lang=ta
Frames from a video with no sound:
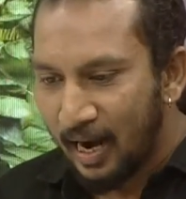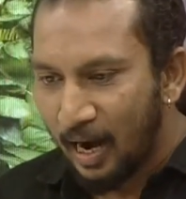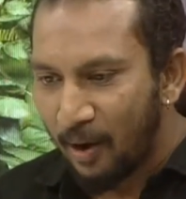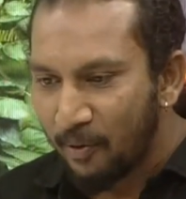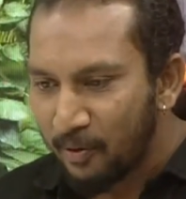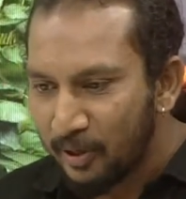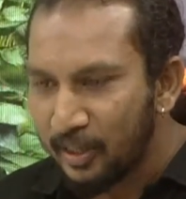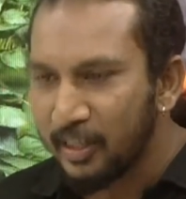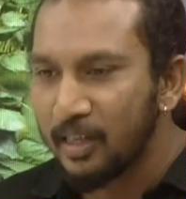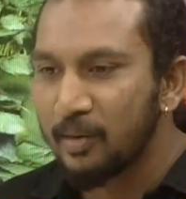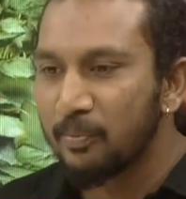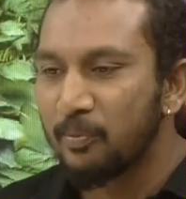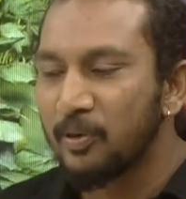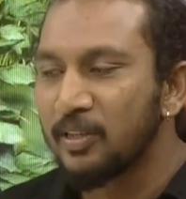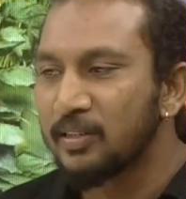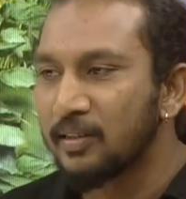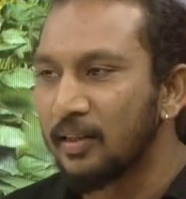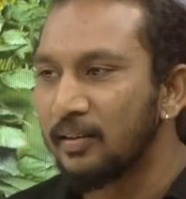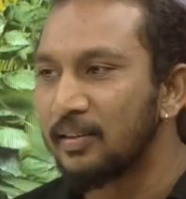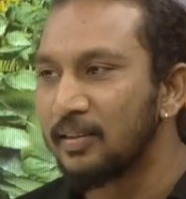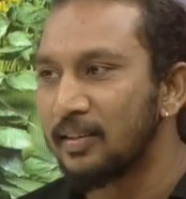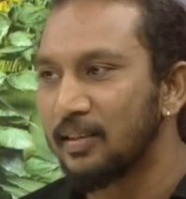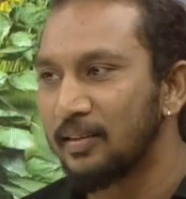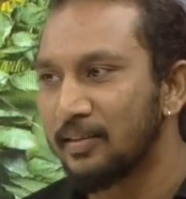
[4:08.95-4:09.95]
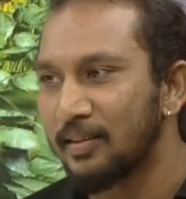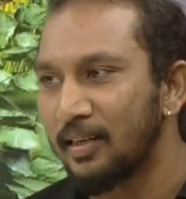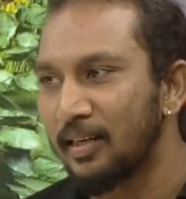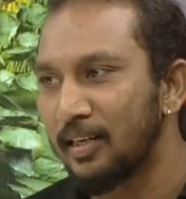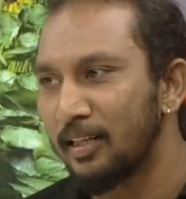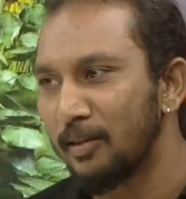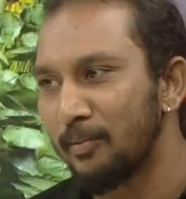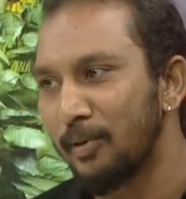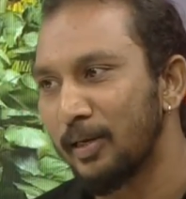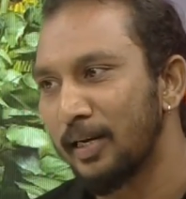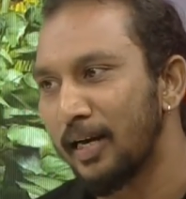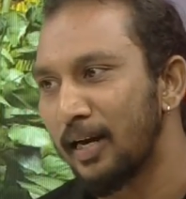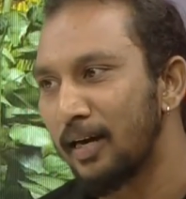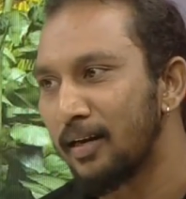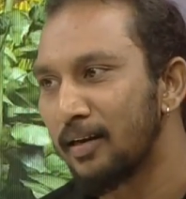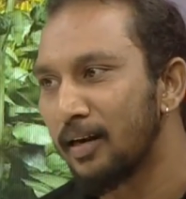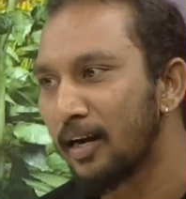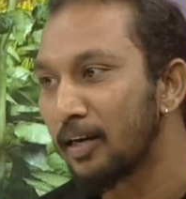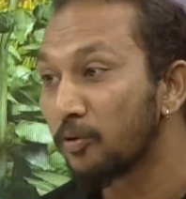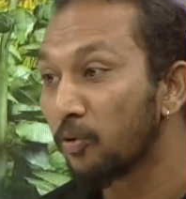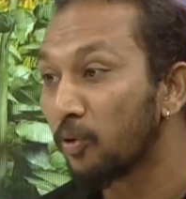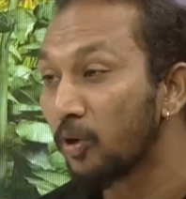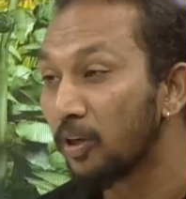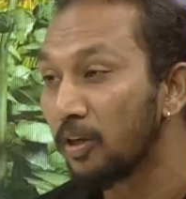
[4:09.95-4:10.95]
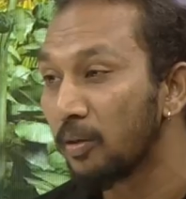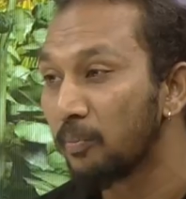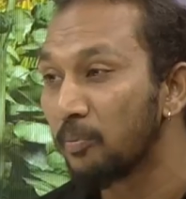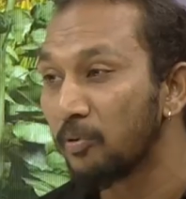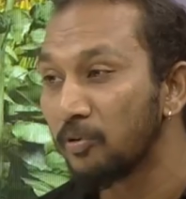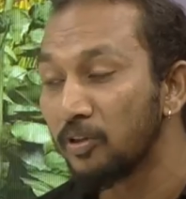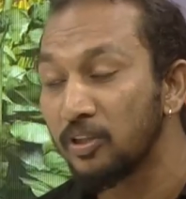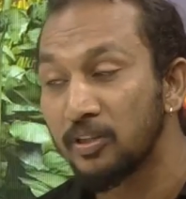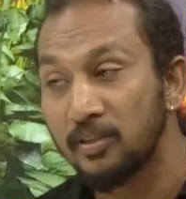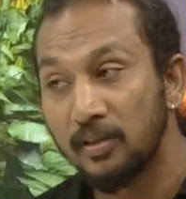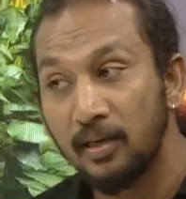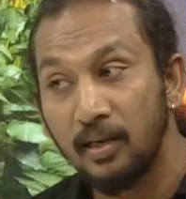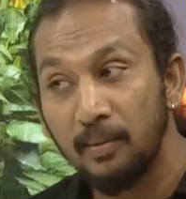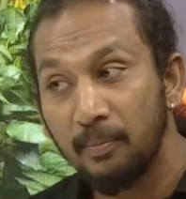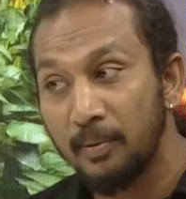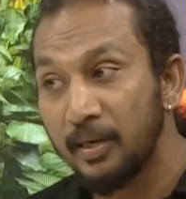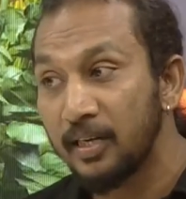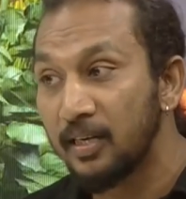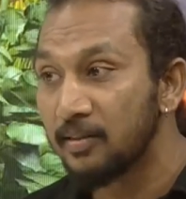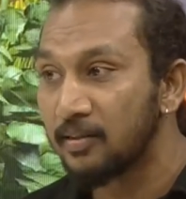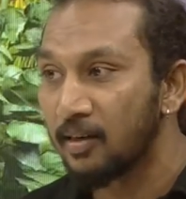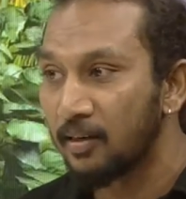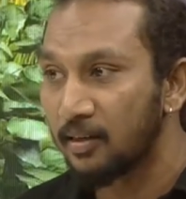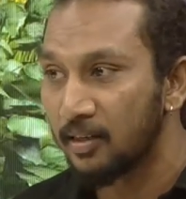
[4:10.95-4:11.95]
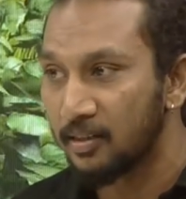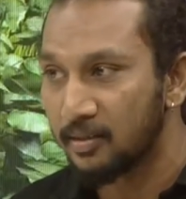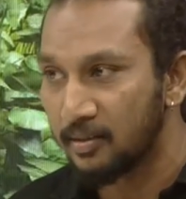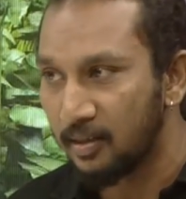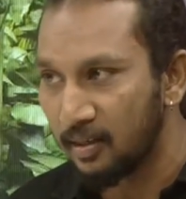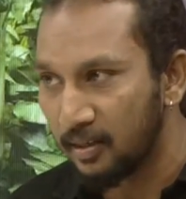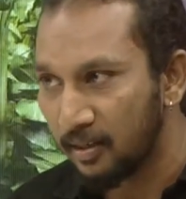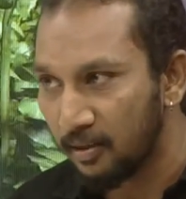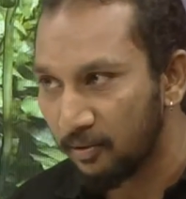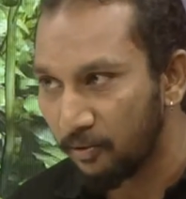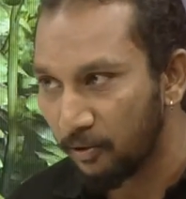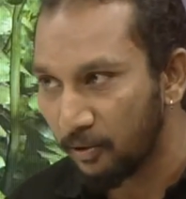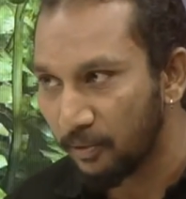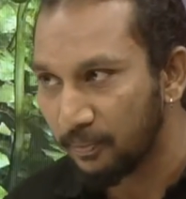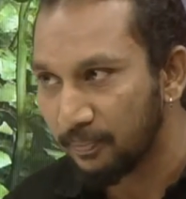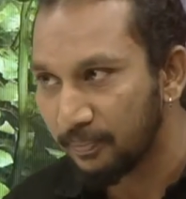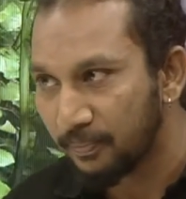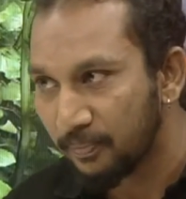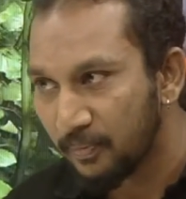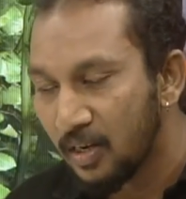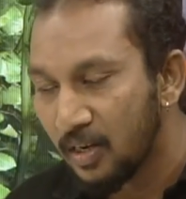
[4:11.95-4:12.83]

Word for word: அவர்கிட்ட போய் சந்தித்தேன் சார் இந்த மாதிரி ஏழு நாள் தூங்காதப்போ வந்து ஸ்லீப்பிங் டிசார்டர்ஸ் நிறையா வரும்